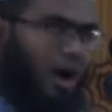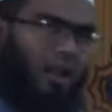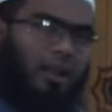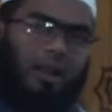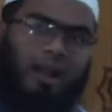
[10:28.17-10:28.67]

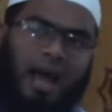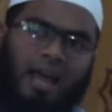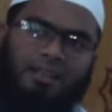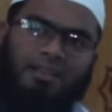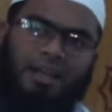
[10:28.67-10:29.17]
আল্লাহর
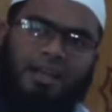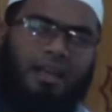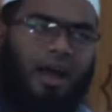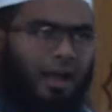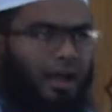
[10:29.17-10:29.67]
আইন
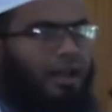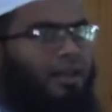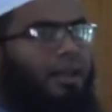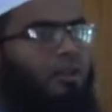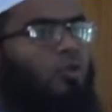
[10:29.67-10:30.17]
যেইটা
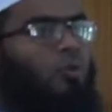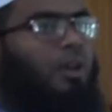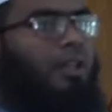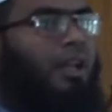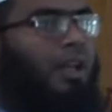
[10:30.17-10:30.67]
এইটে
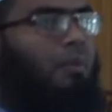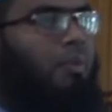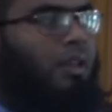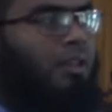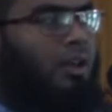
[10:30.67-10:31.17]
তোমাদেরকে
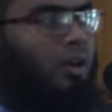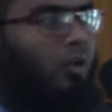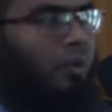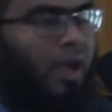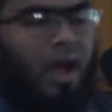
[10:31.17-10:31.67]
মানতে
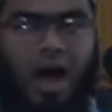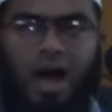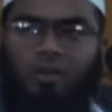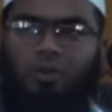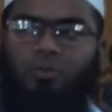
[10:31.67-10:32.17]
হবে
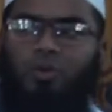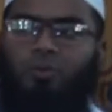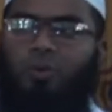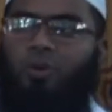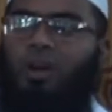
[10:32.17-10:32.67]
আদম
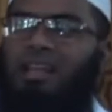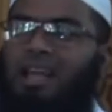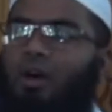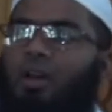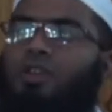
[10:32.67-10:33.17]
নবী বলে
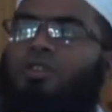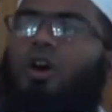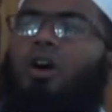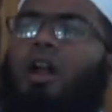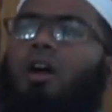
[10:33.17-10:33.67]
তাহলে
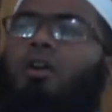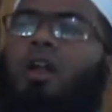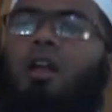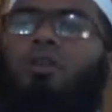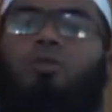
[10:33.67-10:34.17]
ঝগড়া
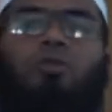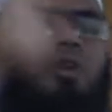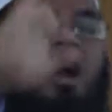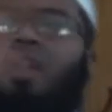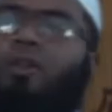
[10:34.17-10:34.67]
করার কোনো
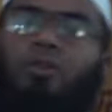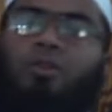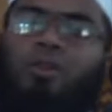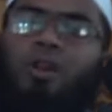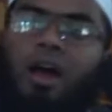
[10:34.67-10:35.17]
কারণ
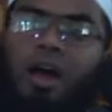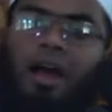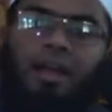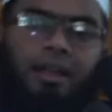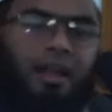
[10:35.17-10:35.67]

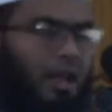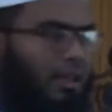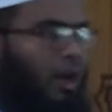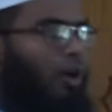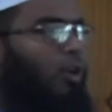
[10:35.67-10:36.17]
নাই
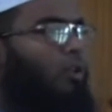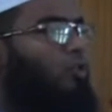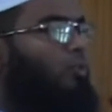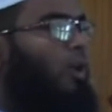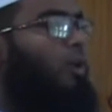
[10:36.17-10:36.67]
তাহলে
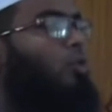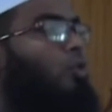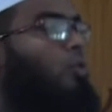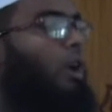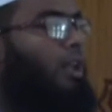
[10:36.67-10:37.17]
তোমরা
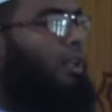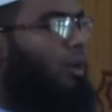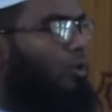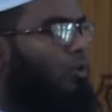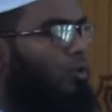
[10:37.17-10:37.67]
কুরবানি
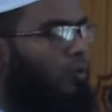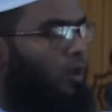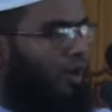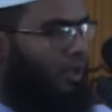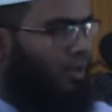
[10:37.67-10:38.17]
দাও
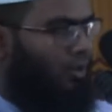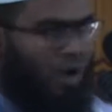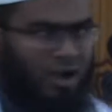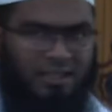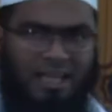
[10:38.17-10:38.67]
কুরবানি দাও
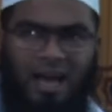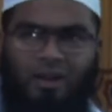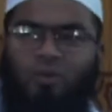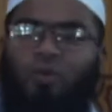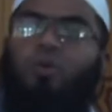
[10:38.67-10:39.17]
যার
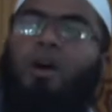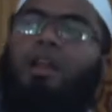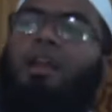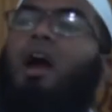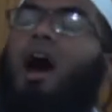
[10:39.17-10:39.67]

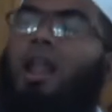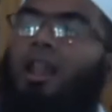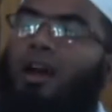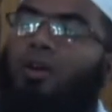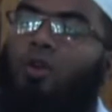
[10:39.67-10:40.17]
কুরবানি
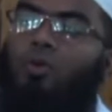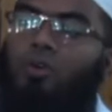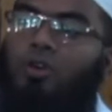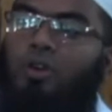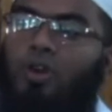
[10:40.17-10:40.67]
আল্লাহ
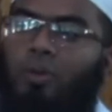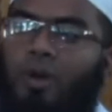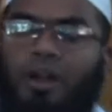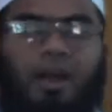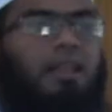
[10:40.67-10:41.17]
কবুল
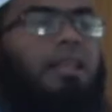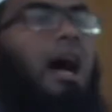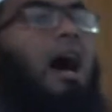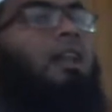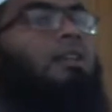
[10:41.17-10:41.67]
করবেন
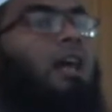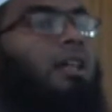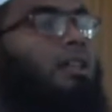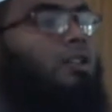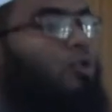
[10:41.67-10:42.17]
তার
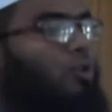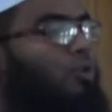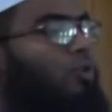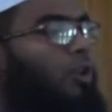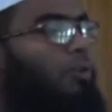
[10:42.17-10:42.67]
সাথে সুন্দরী